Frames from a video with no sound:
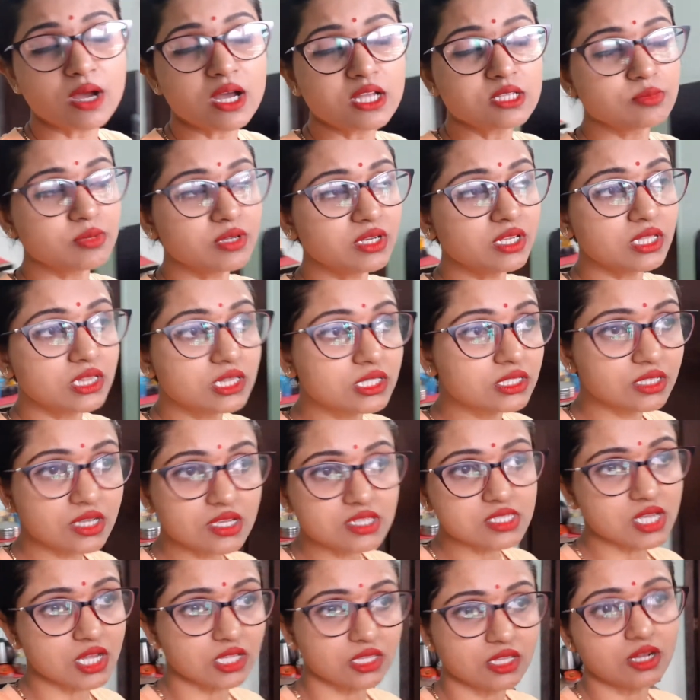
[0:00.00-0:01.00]
आज मैंने इतना
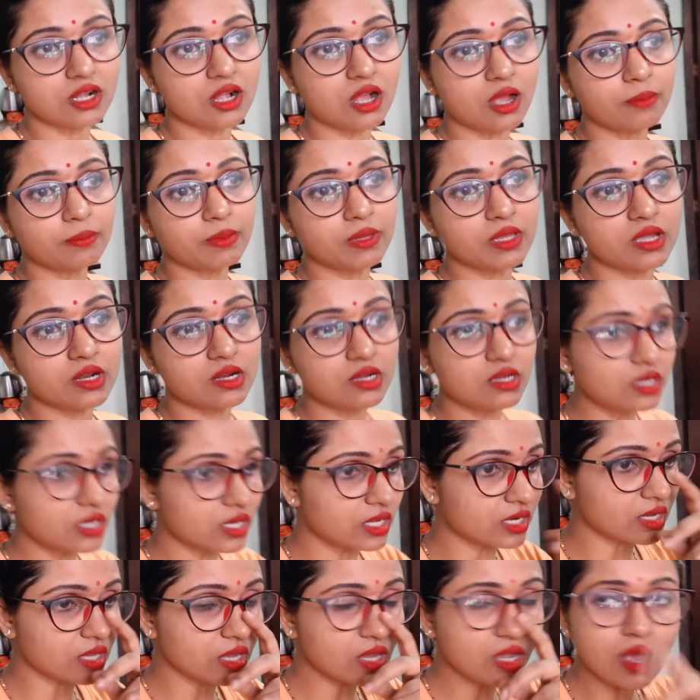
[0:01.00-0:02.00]
ज़्यादा काम किया ना
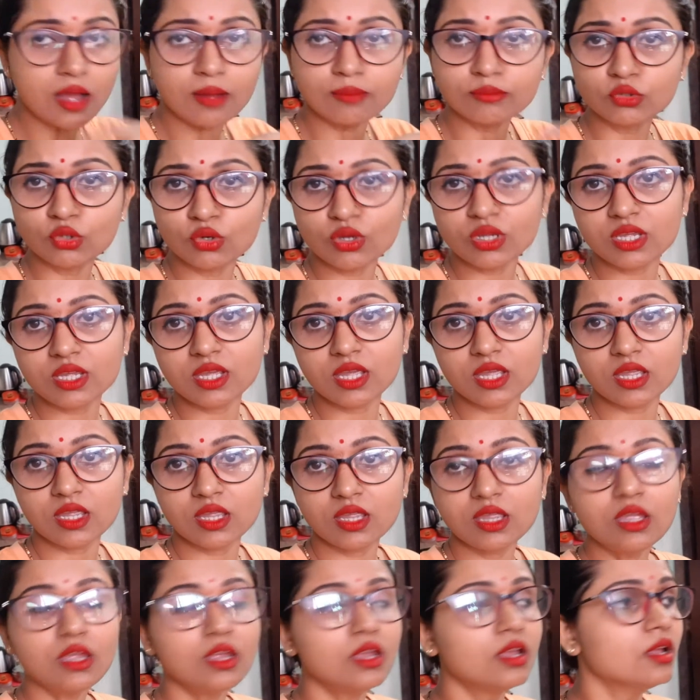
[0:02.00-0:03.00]
घर के काम तो किए
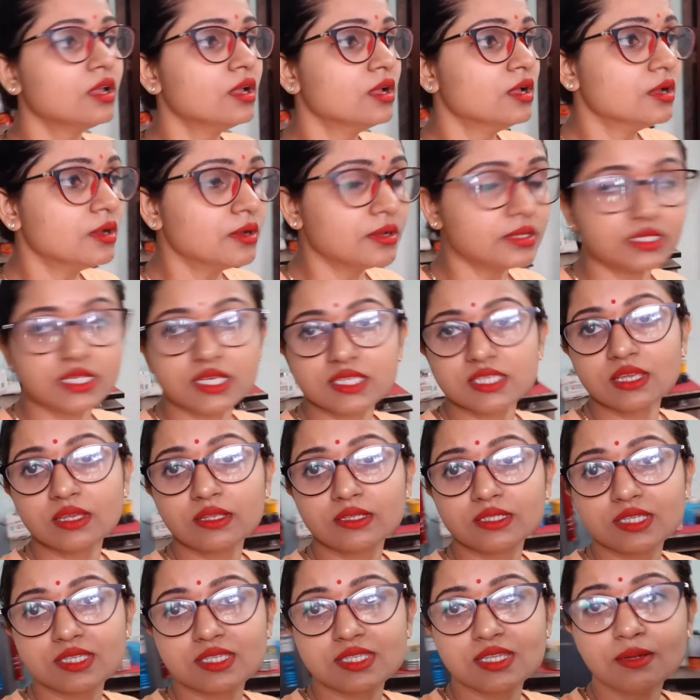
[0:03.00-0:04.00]
ही जैसे
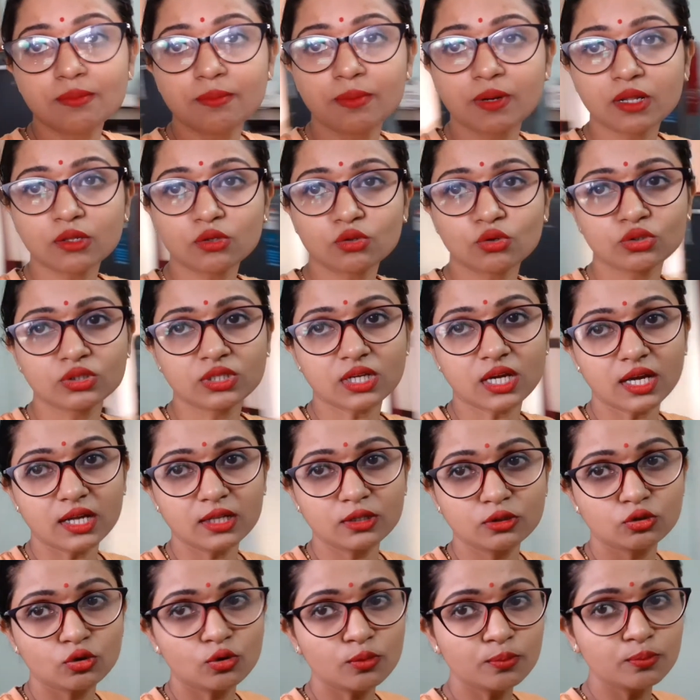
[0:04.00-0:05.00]
जिस दिन व्रत होता है तो